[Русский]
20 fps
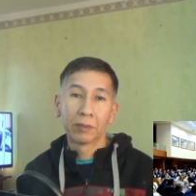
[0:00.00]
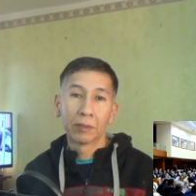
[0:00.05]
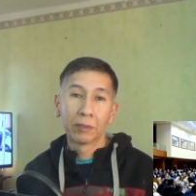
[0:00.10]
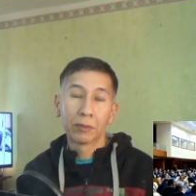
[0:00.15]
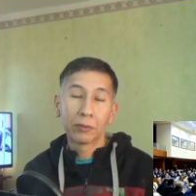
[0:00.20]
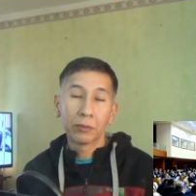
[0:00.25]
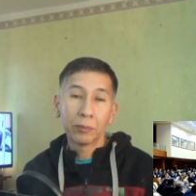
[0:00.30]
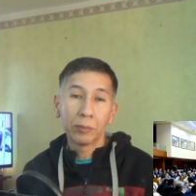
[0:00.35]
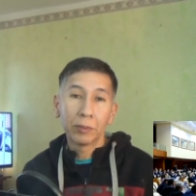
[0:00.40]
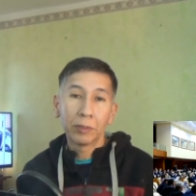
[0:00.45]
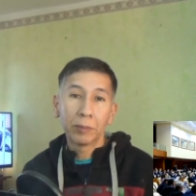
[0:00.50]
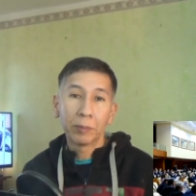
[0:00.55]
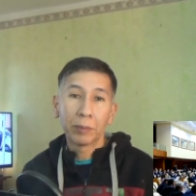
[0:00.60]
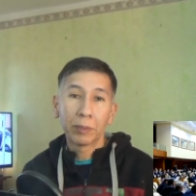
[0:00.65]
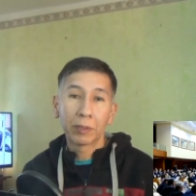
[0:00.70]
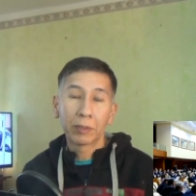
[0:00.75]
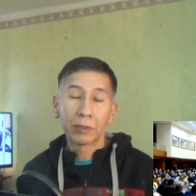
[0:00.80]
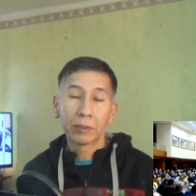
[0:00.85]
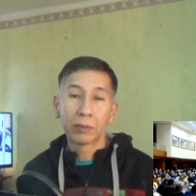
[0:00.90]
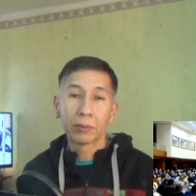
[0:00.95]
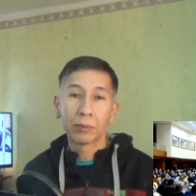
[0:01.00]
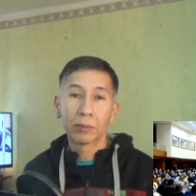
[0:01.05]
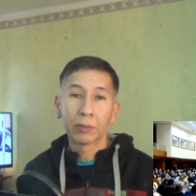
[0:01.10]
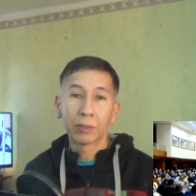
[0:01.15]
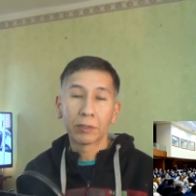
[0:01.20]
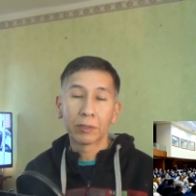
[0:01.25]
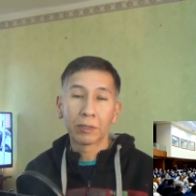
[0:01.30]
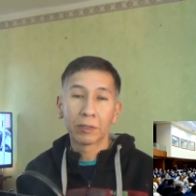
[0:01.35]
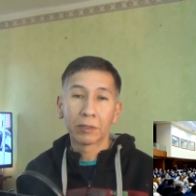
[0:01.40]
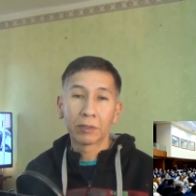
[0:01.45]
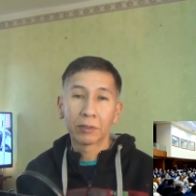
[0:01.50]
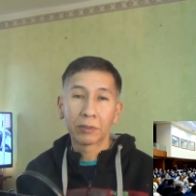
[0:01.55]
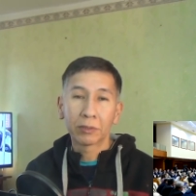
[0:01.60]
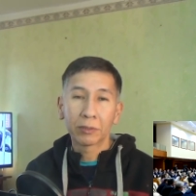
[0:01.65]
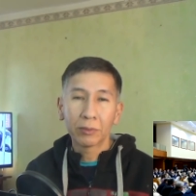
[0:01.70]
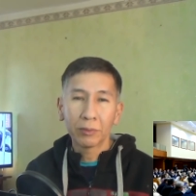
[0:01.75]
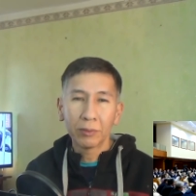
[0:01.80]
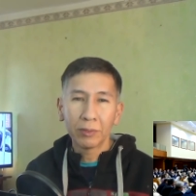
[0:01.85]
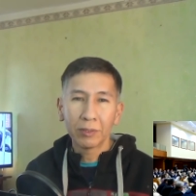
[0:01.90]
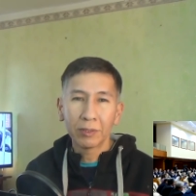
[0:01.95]
Особенно партия Нуратан.
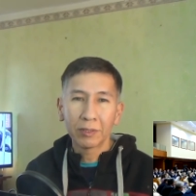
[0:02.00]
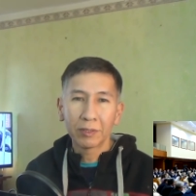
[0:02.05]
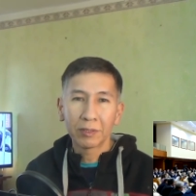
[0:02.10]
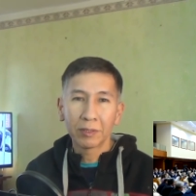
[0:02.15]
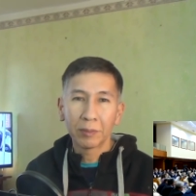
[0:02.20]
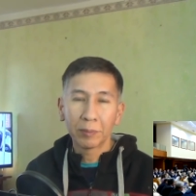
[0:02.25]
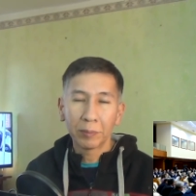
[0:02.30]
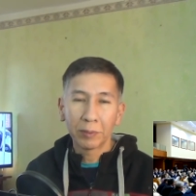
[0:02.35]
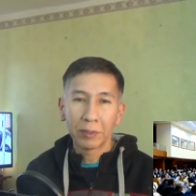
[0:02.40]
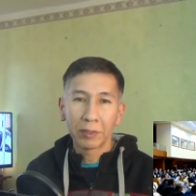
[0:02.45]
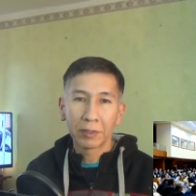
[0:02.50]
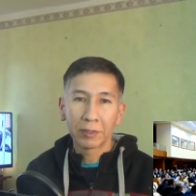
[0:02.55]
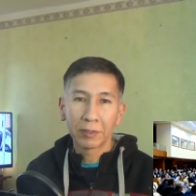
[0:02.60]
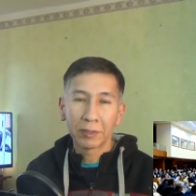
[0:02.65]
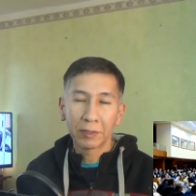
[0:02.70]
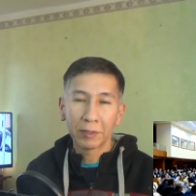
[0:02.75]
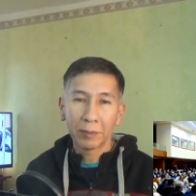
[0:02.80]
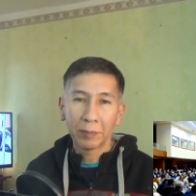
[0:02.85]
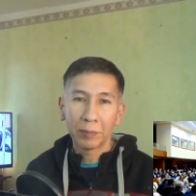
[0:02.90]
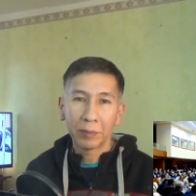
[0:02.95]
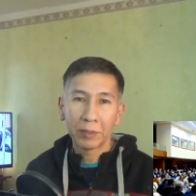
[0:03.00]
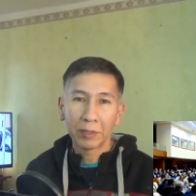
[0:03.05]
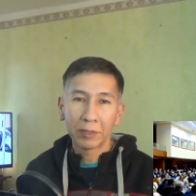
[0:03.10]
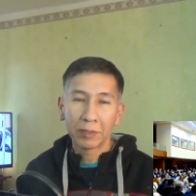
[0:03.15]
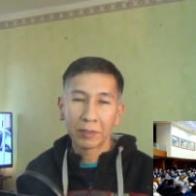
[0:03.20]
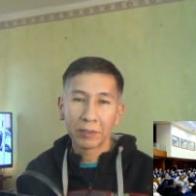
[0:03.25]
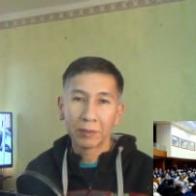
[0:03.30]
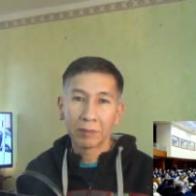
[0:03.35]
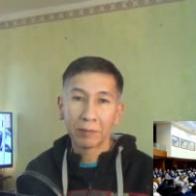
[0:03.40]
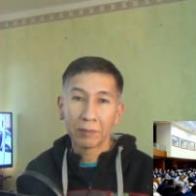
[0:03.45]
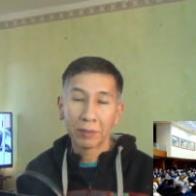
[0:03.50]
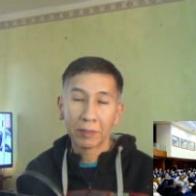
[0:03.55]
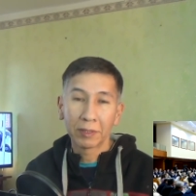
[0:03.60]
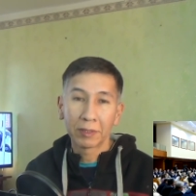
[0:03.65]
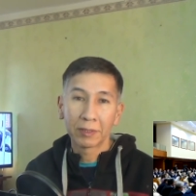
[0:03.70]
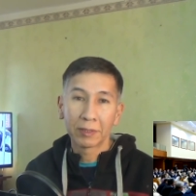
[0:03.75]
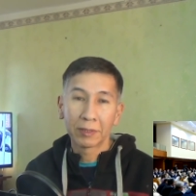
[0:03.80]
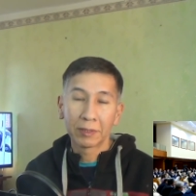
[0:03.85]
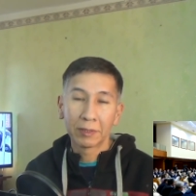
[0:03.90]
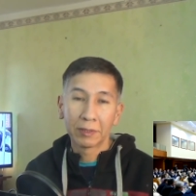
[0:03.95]
Что это за партия? Это партия
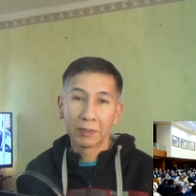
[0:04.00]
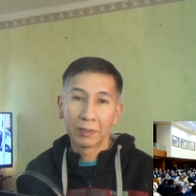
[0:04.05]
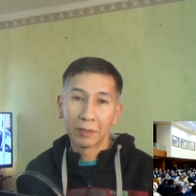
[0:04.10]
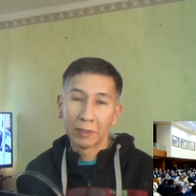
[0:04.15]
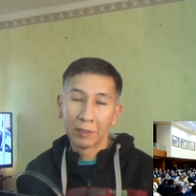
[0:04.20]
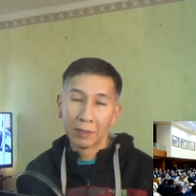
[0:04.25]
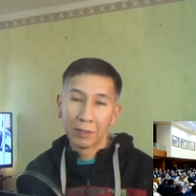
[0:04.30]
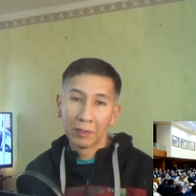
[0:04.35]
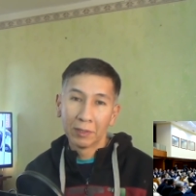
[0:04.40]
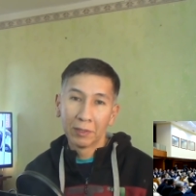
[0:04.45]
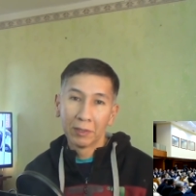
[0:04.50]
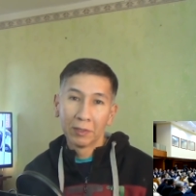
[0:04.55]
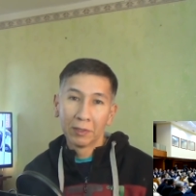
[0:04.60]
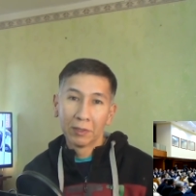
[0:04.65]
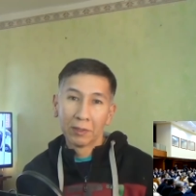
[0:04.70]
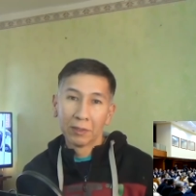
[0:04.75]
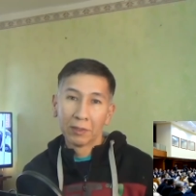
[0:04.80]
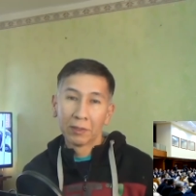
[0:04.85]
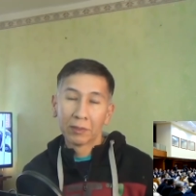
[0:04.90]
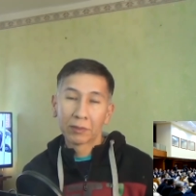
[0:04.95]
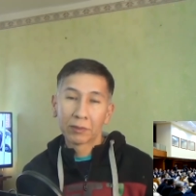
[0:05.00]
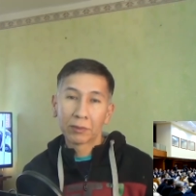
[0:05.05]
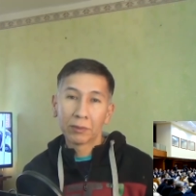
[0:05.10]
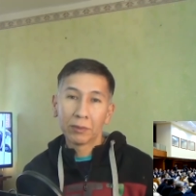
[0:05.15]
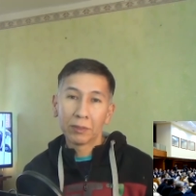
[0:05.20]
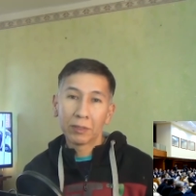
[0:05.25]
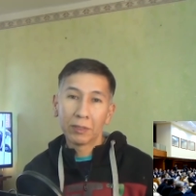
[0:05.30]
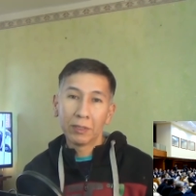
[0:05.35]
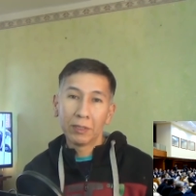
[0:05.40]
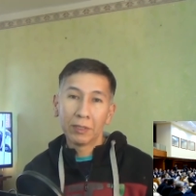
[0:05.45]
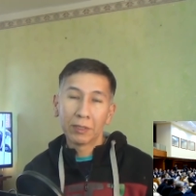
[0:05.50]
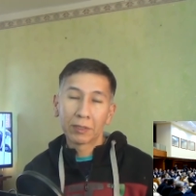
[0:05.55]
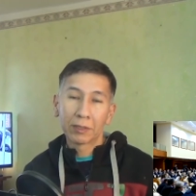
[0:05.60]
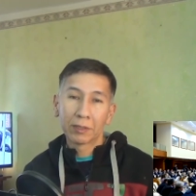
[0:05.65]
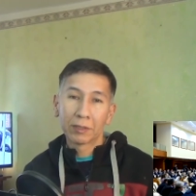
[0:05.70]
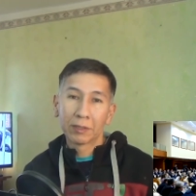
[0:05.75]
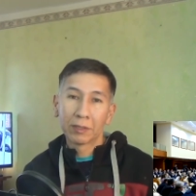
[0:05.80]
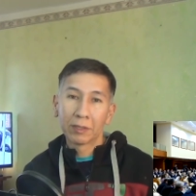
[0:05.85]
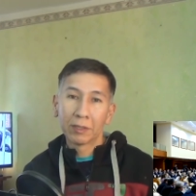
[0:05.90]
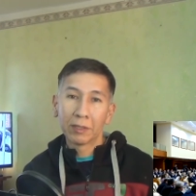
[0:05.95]
власти. Сколько
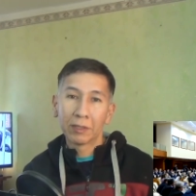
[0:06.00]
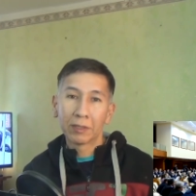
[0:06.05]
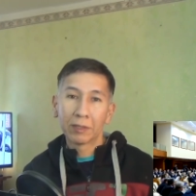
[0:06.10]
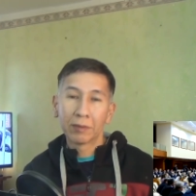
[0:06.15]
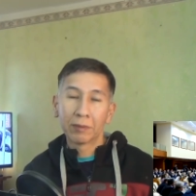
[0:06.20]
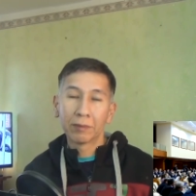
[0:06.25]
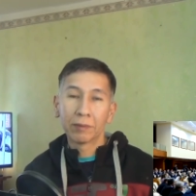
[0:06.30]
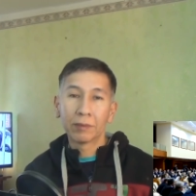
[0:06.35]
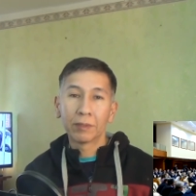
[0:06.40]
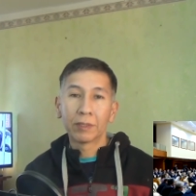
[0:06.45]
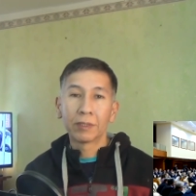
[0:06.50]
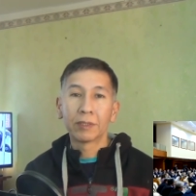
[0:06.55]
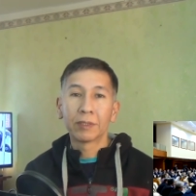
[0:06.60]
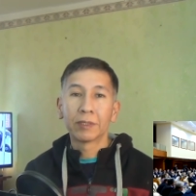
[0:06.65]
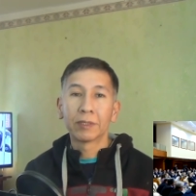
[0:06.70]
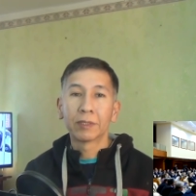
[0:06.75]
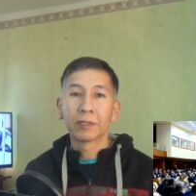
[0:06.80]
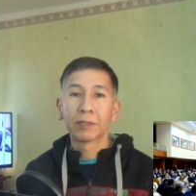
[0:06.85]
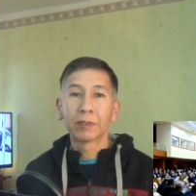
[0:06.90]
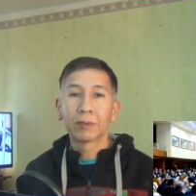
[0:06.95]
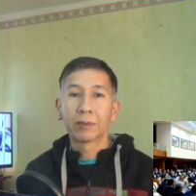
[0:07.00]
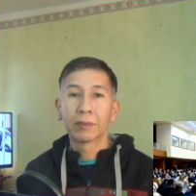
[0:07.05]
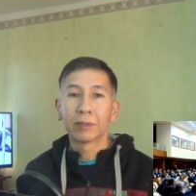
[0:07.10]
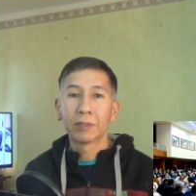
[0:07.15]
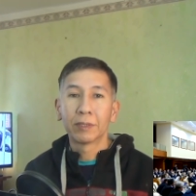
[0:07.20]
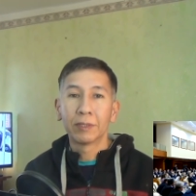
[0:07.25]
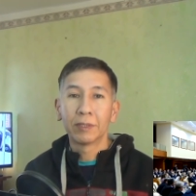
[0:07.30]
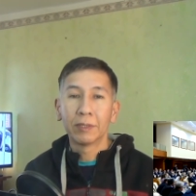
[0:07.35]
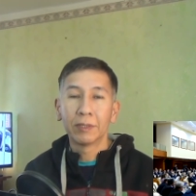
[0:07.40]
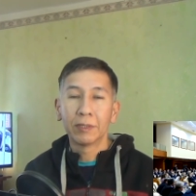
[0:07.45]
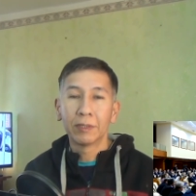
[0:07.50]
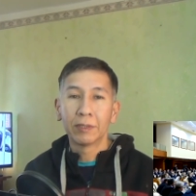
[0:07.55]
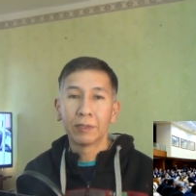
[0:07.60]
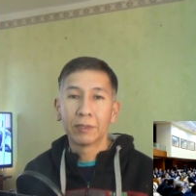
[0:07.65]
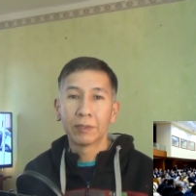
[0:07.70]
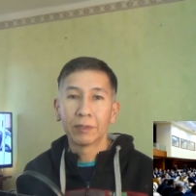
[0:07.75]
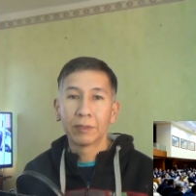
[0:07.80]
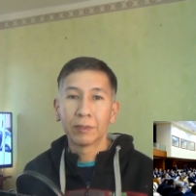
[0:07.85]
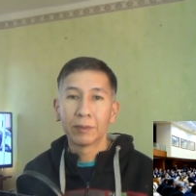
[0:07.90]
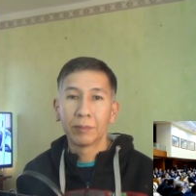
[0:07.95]
лет этой власти, которая
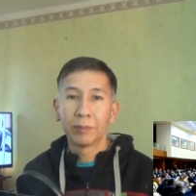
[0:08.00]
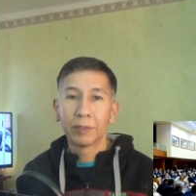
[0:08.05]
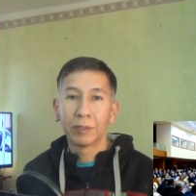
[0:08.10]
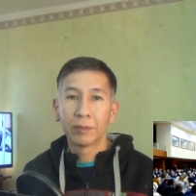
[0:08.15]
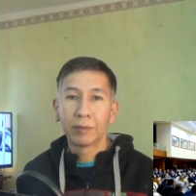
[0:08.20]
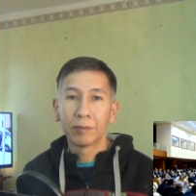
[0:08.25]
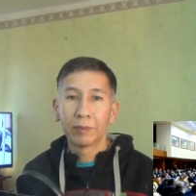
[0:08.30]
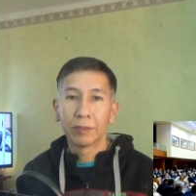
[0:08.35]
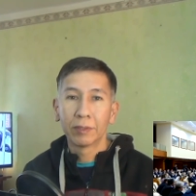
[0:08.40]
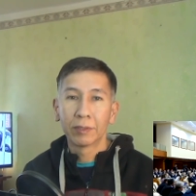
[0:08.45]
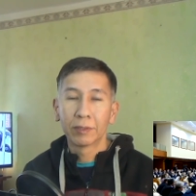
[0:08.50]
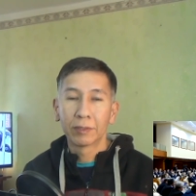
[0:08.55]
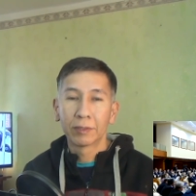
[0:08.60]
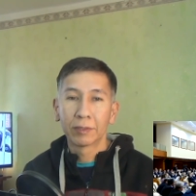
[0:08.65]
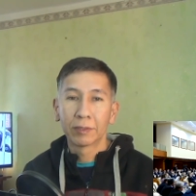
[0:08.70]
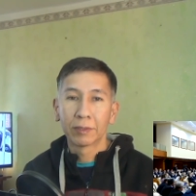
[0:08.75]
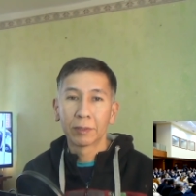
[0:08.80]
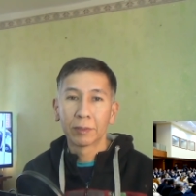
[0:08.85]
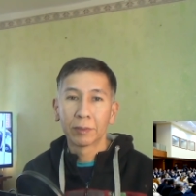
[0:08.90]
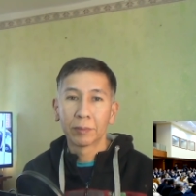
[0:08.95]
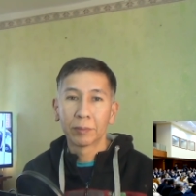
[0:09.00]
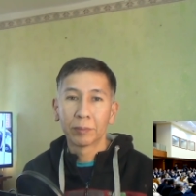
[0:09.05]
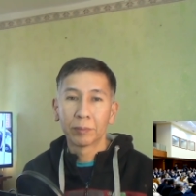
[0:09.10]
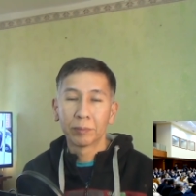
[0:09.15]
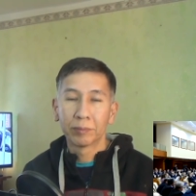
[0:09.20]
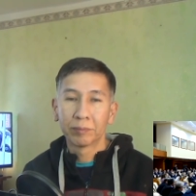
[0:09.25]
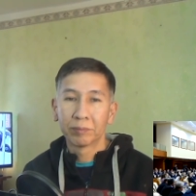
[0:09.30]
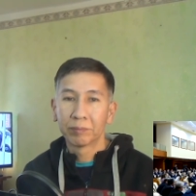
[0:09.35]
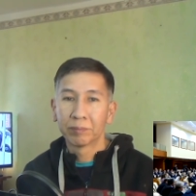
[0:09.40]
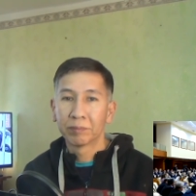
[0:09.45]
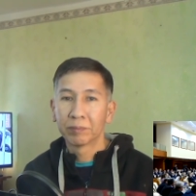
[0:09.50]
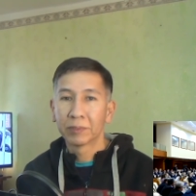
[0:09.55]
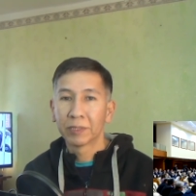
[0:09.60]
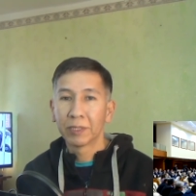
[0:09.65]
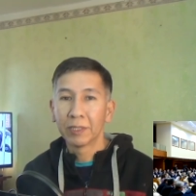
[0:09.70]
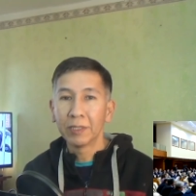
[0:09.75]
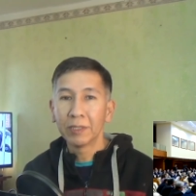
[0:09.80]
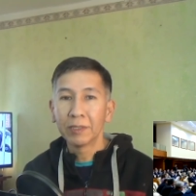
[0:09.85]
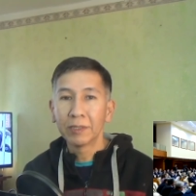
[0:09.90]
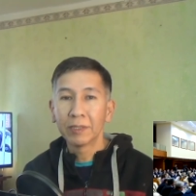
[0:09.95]
сидит безвылазно?
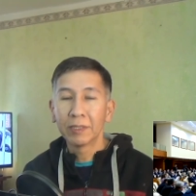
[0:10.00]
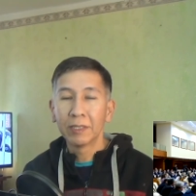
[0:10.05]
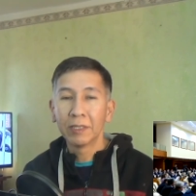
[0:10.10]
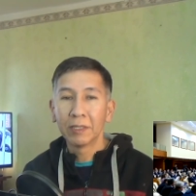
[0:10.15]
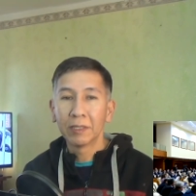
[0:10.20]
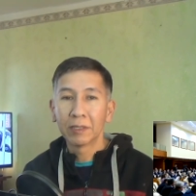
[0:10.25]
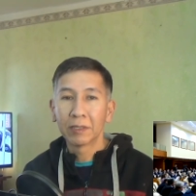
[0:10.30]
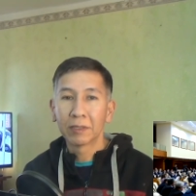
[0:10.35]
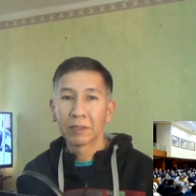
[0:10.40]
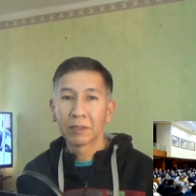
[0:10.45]
30 лет.